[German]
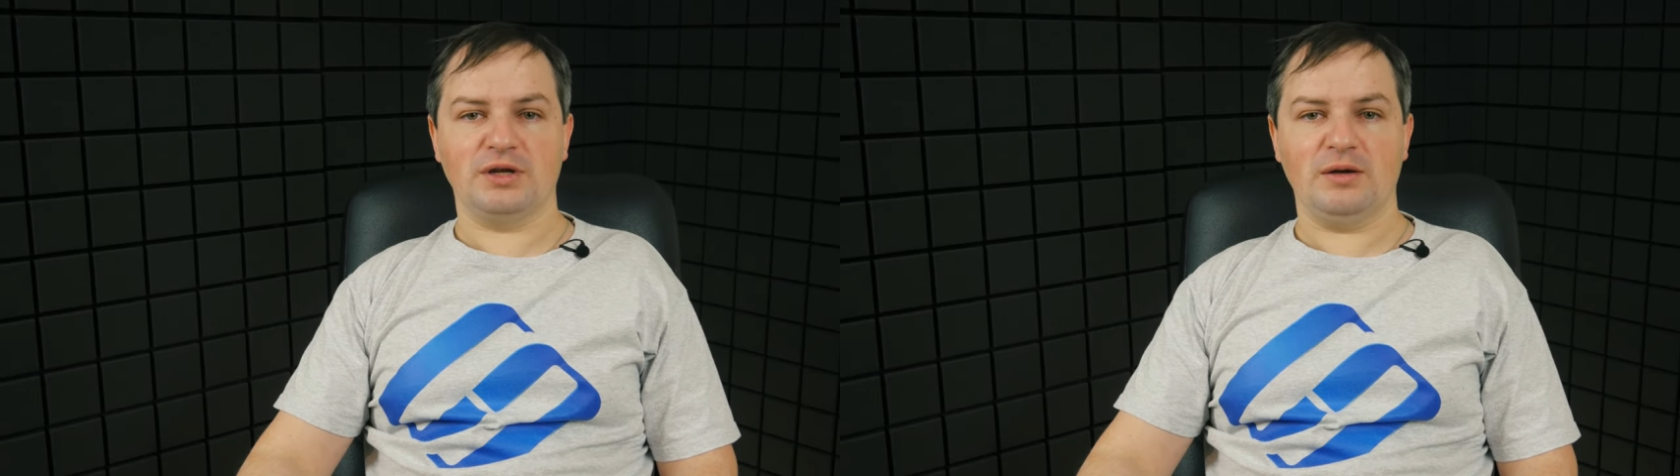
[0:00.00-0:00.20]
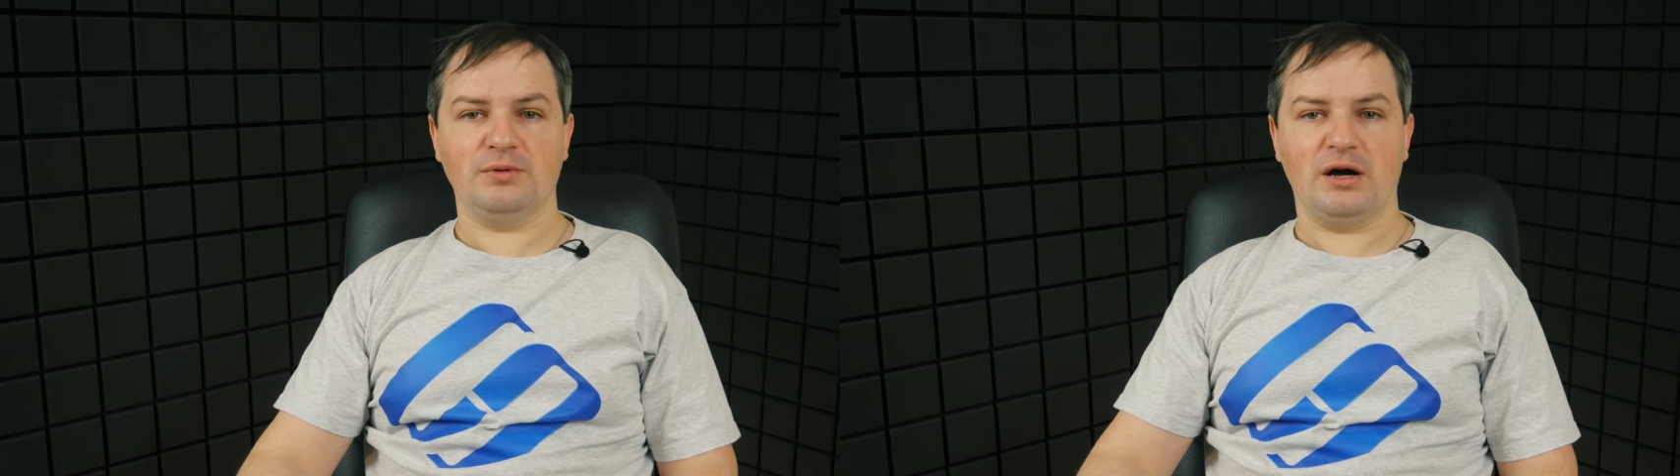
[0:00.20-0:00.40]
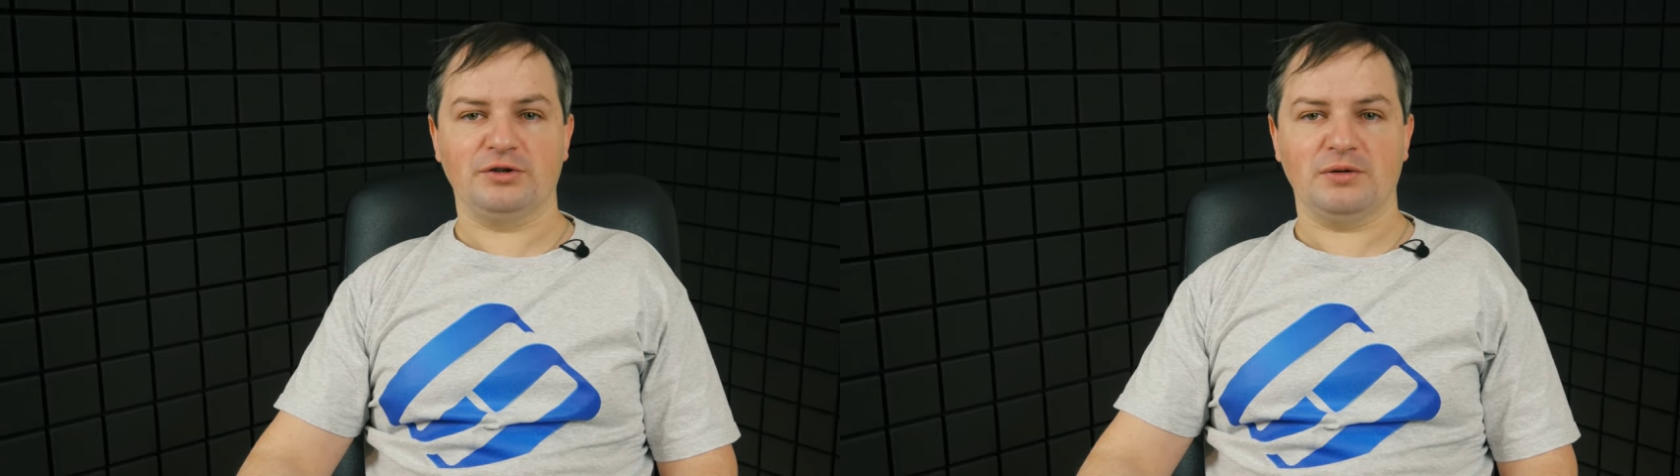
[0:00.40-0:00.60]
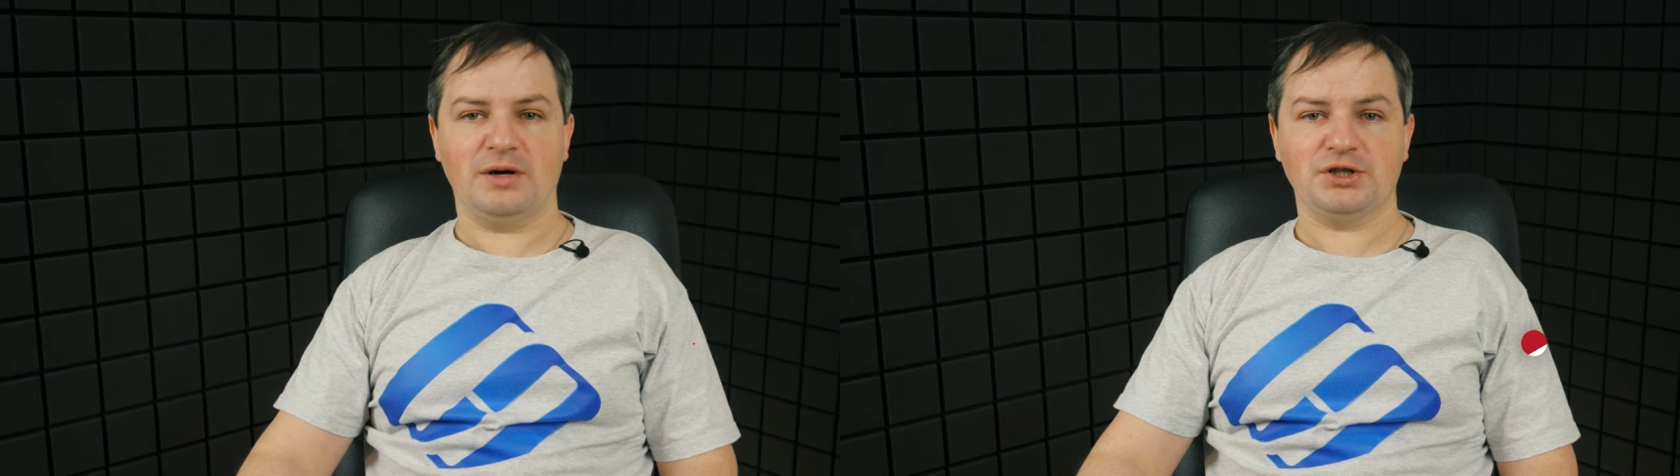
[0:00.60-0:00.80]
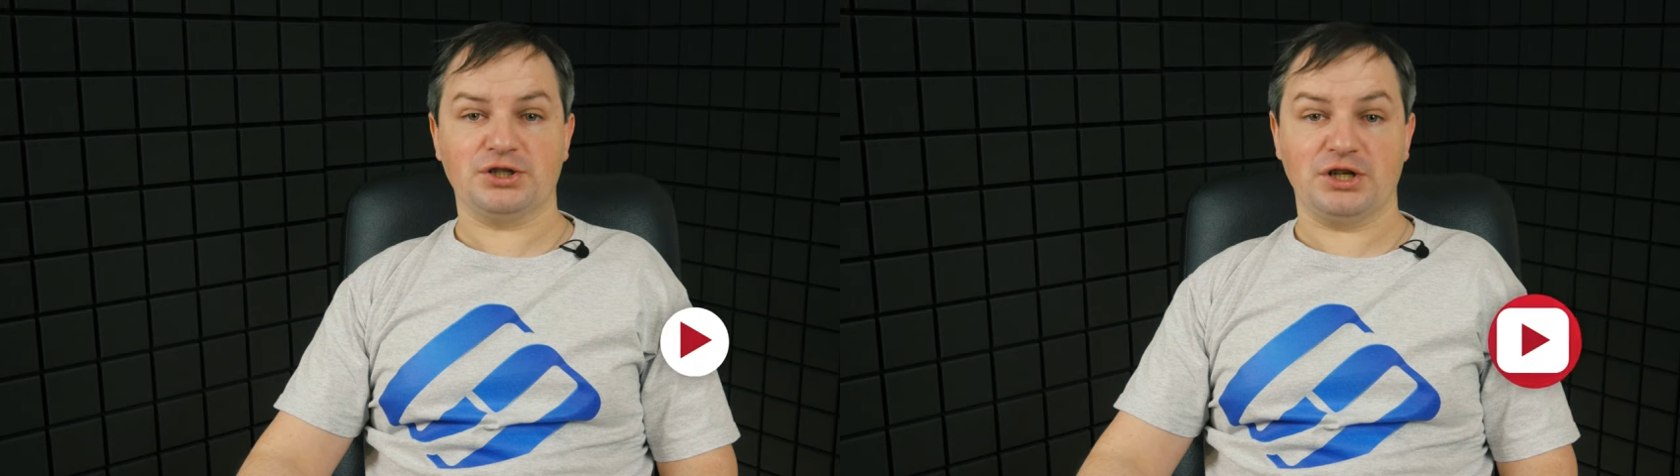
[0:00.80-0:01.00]
Geben
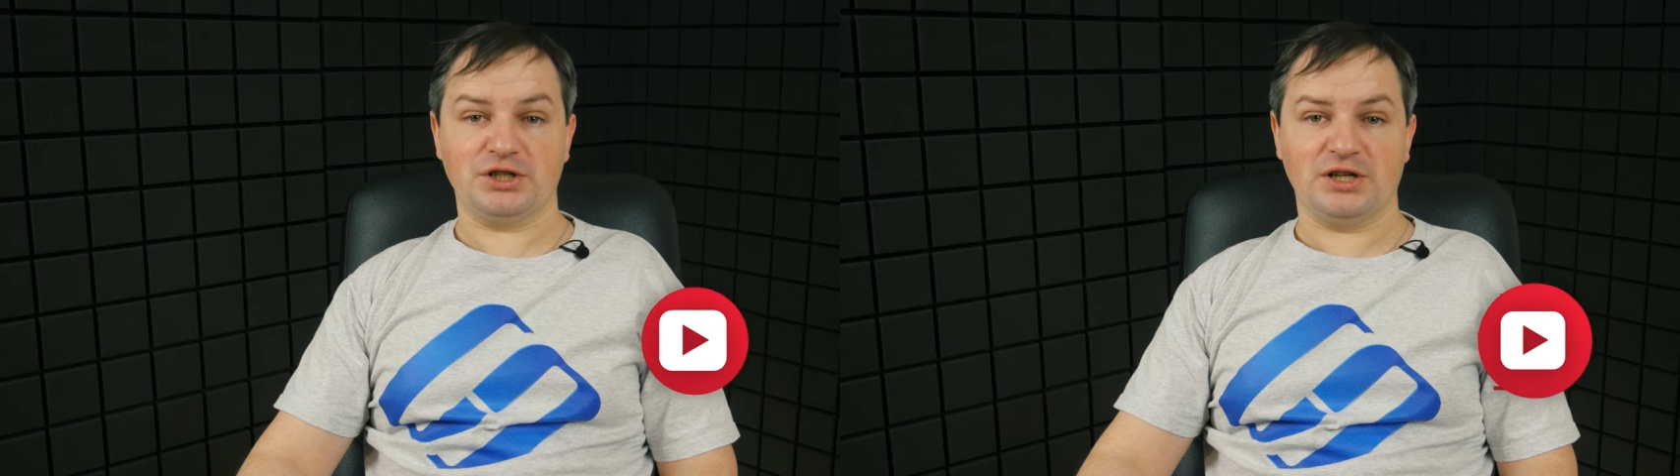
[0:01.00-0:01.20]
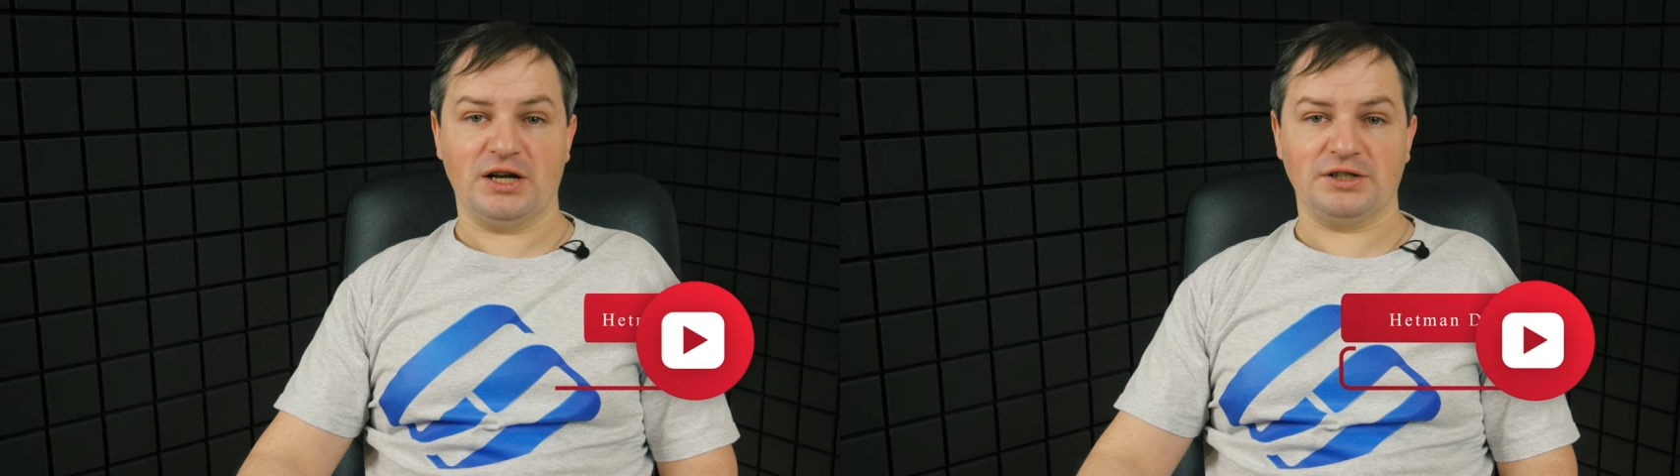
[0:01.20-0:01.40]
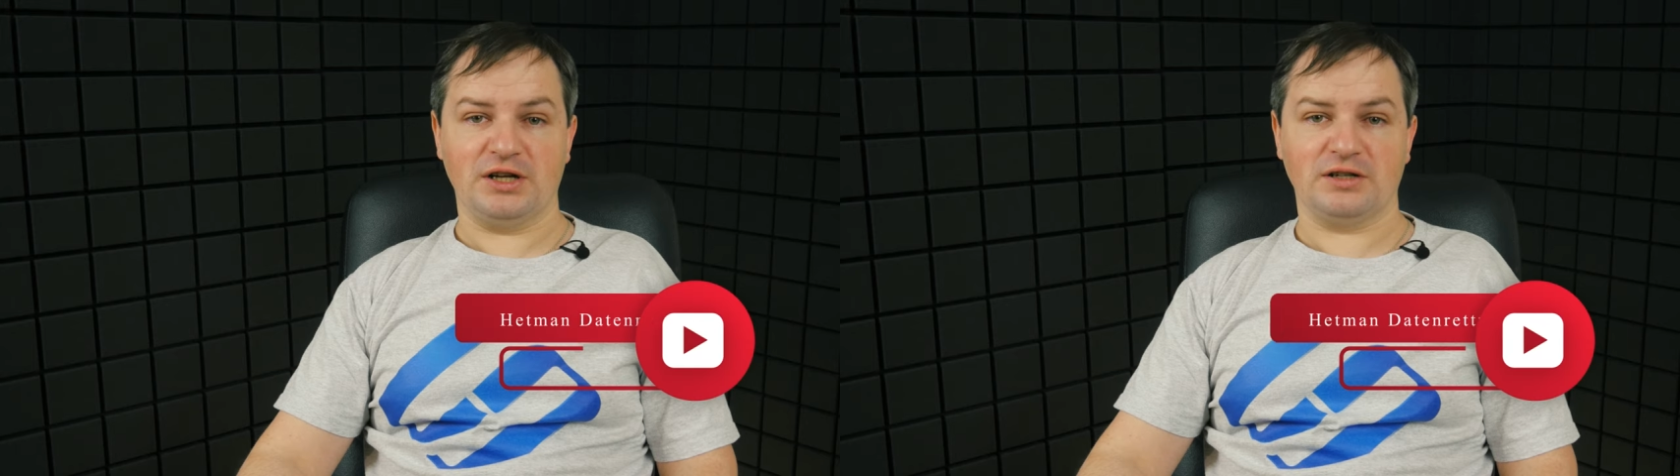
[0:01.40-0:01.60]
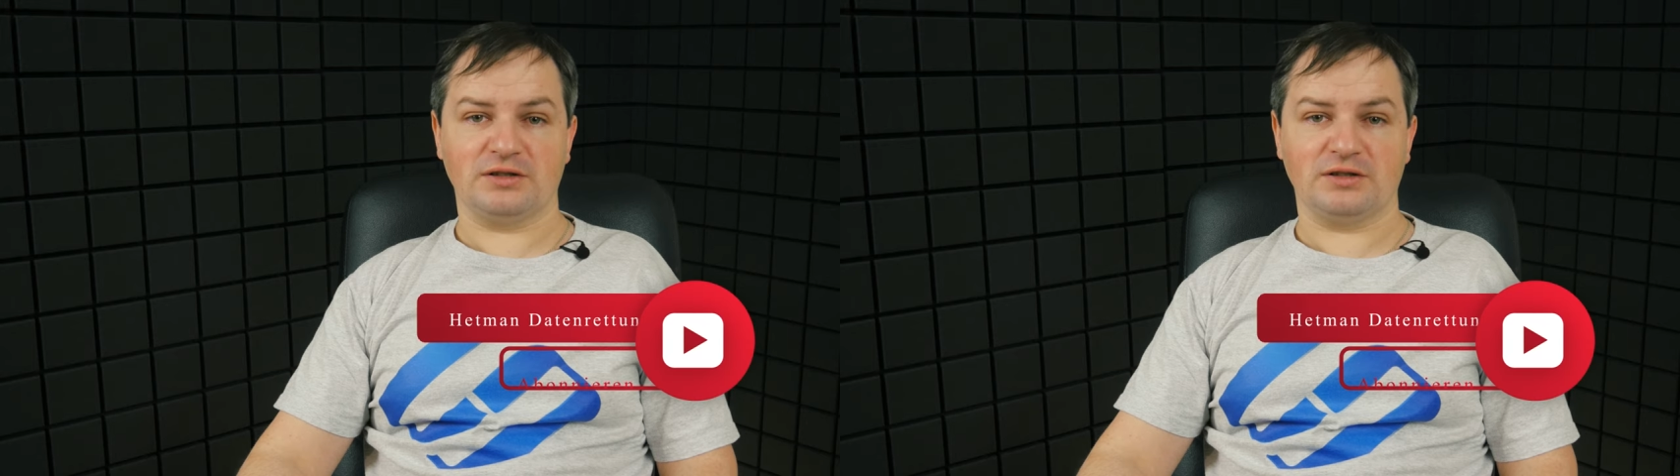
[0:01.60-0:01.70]
automatisch gestartet.